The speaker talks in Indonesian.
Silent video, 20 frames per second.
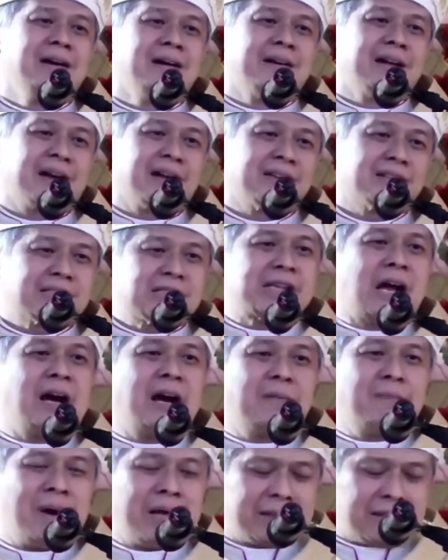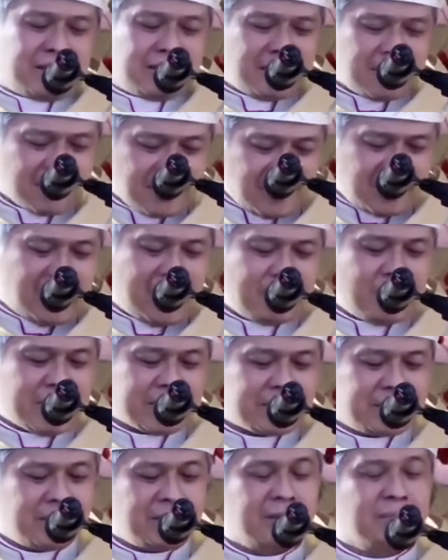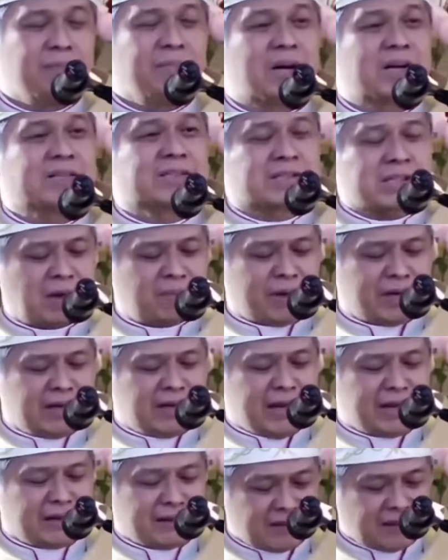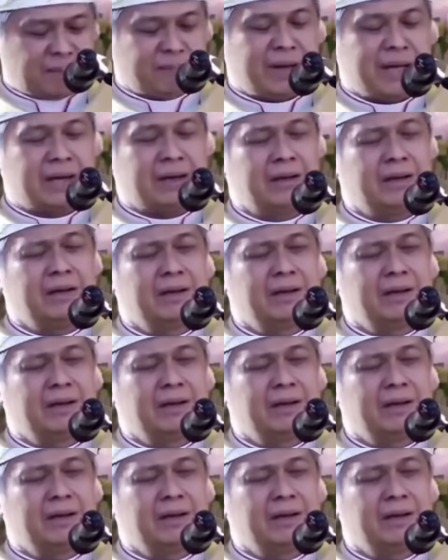dengan sahabat, kerabat, bersama dengan teman.